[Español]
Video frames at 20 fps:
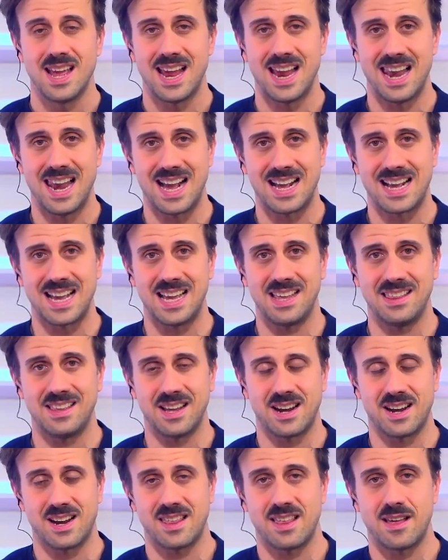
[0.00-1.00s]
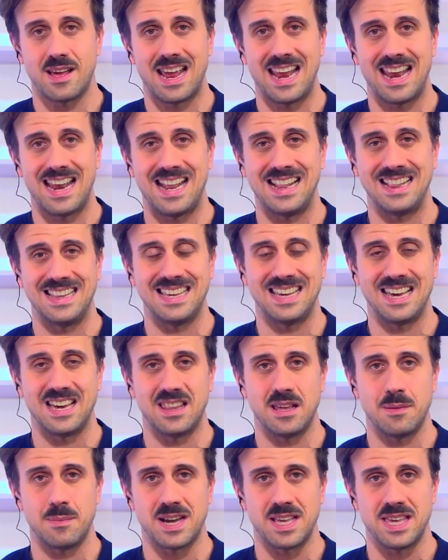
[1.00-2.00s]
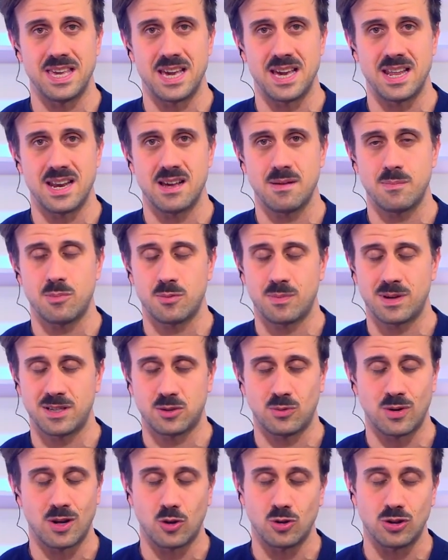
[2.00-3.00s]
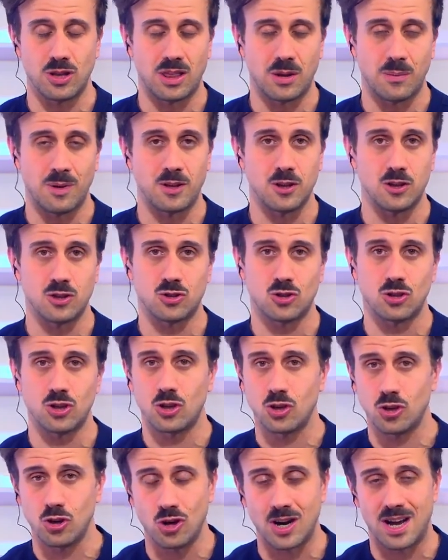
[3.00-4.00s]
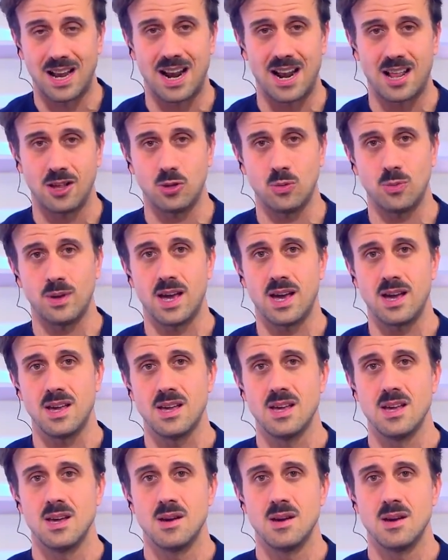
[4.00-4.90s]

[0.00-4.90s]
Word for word: en las calles de Granada en el día de mañana, pues va a ser un acontecimiento histórico y ojalá la lluvia,